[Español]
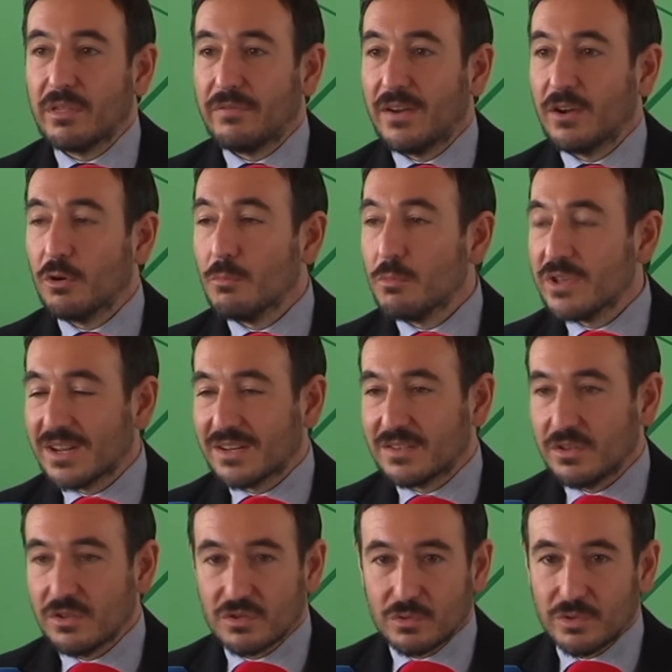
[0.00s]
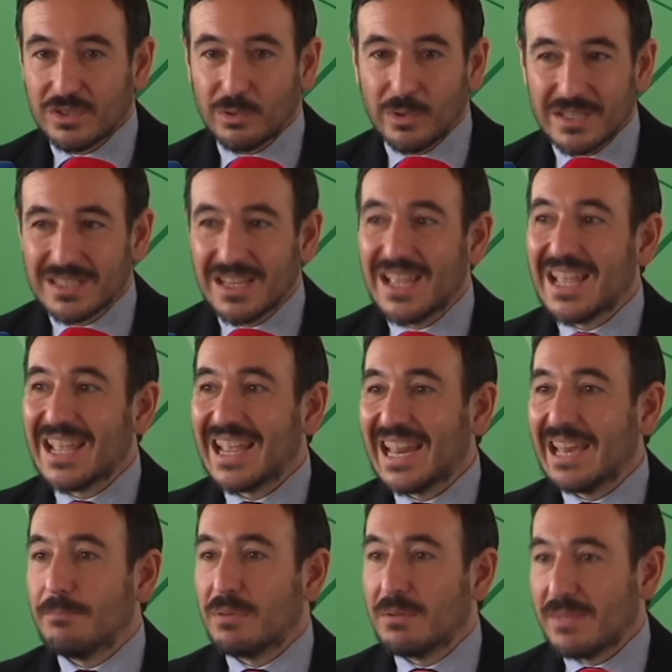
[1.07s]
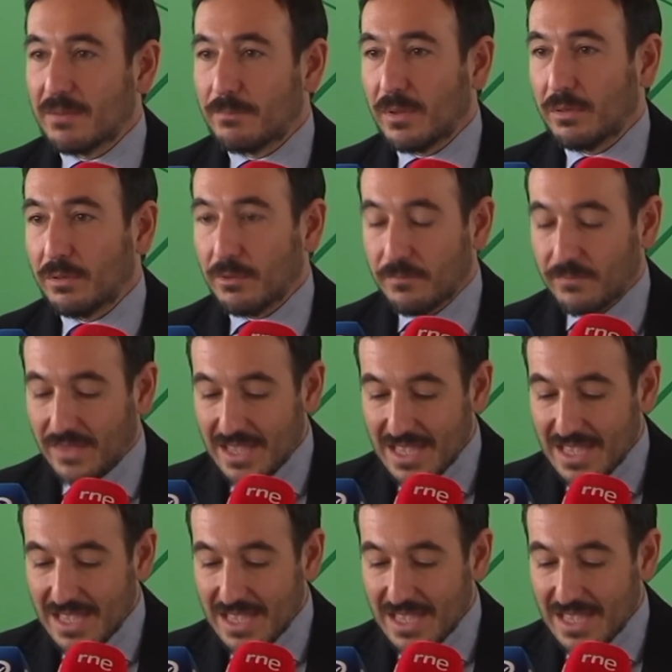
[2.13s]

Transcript: de fango muy arcilloso. Esto es el primer pecio.